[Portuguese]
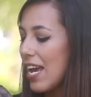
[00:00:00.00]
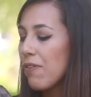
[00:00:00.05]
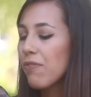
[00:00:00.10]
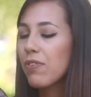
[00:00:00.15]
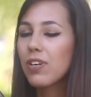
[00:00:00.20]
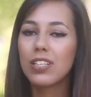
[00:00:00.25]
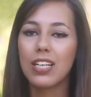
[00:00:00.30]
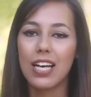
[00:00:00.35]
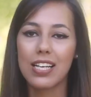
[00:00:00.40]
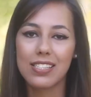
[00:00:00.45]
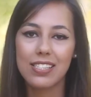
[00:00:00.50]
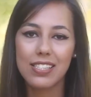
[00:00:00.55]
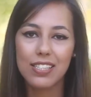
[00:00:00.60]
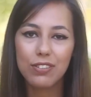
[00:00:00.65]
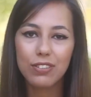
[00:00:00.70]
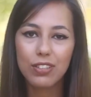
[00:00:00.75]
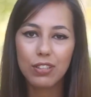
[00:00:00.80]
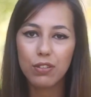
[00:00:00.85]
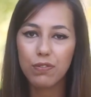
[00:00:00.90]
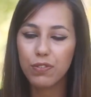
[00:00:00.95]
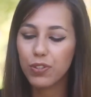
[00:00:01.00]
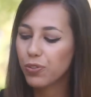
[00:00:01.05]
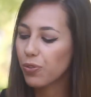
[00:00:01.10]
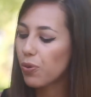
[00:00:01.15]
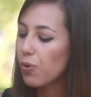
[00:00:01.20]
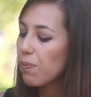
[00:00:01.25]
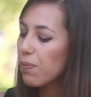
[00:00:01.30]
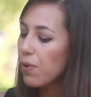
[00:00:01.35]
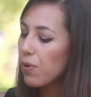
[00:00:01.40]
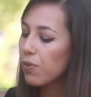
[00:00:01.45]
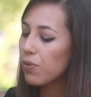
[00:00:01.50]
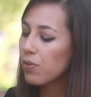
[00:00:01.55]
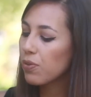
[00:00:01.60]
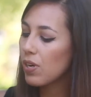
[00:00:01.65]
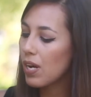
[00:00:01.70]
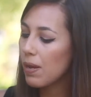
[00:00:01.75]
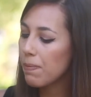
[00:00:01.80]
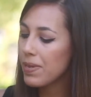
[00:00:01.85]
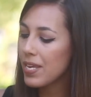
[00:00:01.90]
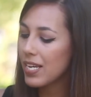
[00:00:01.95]
é um clássico da Louis Vuitton.
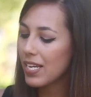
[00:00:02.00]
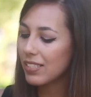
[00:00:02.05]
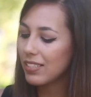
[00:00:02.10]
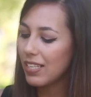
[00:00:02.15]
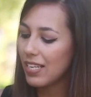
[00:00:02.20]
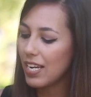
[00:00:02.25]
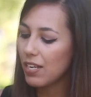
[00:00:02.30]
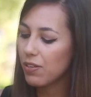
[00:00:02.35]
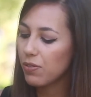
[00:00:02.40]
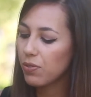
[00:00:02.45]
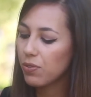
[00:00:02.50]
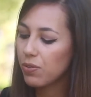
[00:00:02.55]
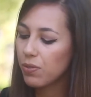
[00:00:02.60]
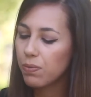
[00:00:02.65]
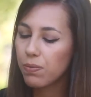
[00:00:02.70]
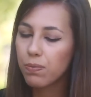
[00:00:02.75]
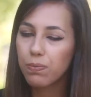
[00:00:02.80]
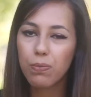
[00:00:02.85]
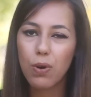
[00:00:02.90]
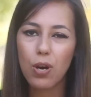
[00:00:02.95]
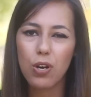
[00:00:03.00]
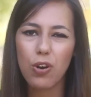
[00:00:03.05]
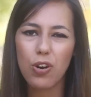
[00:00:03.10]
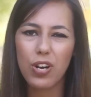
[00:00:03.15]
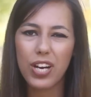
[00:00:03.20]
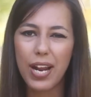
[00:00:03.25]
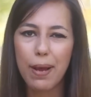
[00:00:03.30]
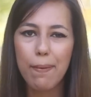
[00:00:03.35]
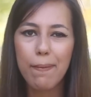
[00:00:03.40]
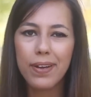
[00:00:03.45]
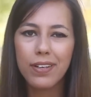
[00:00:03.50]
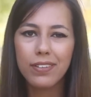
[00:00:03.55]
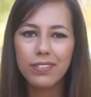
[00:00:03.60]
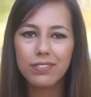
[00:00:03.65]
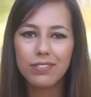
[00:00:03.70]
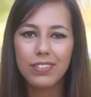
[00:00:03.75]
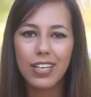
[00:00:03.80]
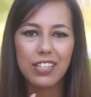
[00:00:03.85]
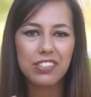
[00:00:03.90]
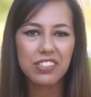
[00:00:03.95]
Meu, a minha carteira é no monograma,
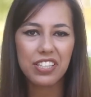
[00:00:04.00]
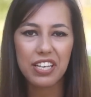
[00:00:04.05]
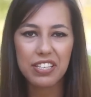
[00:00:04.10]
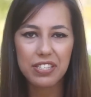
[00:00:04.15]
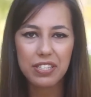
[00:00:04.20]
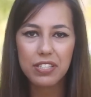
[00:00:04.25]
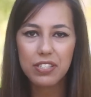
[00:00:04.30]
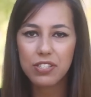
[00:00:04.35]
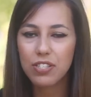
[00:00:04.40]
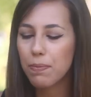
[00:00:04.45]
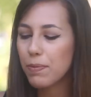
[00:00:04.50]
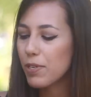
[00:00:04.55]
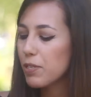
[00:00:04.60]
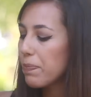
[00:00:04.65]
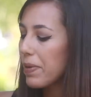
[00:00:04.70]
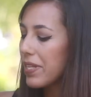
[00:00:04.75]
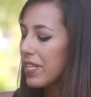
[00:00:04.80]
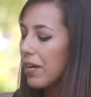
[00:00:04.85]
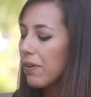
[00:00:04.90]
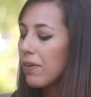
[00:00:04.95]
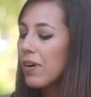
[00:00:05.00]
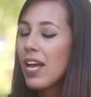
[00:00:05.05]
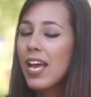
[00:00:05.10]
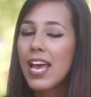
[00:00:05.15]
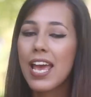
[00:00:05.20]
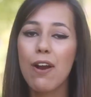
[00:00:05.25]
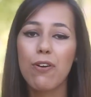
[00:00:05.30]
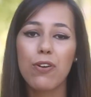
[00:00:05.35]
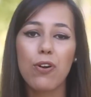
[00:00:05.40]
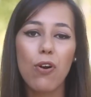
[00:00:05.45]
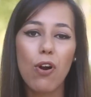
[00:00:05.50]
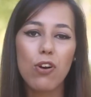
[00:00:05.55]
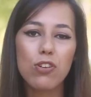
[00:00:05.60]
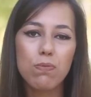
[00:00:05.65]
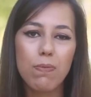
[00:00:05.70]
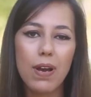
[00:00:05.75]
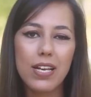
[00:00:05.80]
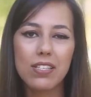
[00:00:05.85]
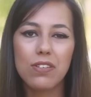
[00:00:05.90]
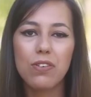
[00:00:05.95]
acho que é assim que se chama este padrão. É o que eu
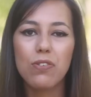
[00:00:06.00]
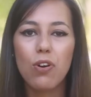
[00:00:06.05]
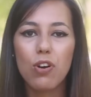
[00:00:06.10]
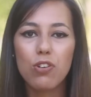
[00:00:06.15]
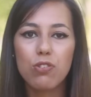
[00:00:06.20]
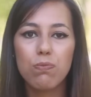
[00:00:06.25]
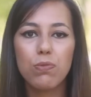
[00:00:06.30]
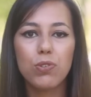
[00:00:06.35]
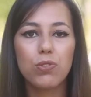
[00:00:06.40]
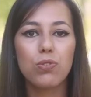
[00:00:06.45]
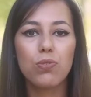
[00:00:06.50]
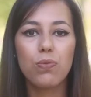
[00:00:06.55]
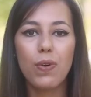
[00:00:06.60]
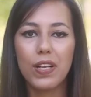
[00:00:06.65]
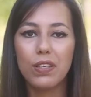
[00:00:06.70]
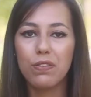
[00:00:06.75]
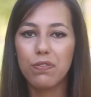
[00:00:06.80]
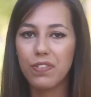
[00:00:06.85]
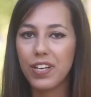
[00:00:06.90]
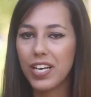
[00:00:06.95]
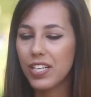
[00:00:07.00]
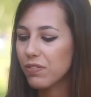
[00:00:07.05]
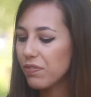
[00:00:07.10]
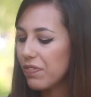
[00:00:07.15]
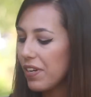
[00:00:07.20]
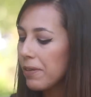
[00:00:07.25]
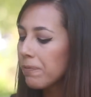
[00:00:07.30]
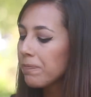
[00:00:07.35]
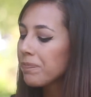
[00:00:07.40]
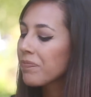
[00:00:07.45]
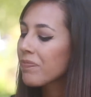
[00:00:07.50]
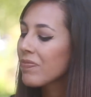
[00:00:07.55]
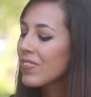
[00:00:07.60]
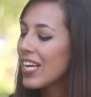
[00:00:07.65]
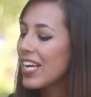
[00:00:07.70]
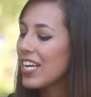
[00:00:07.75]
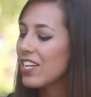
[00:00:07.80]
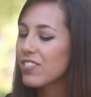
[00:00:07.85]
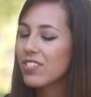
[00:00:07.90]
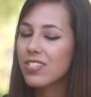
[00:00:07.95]
gosto mais, eu não gosto muito do LV, LV.
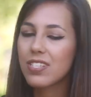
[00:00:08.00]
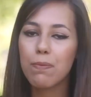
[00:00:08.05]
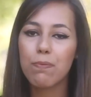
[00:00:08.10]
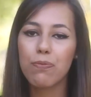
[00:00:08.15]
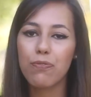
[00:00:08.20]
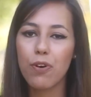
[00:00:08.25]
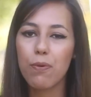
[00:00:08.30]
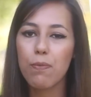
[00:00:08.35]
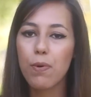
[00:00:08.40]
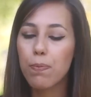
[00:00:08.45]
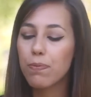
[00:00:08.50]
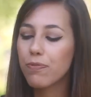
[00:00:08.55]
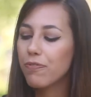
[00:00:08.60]
Este sempre foi o meu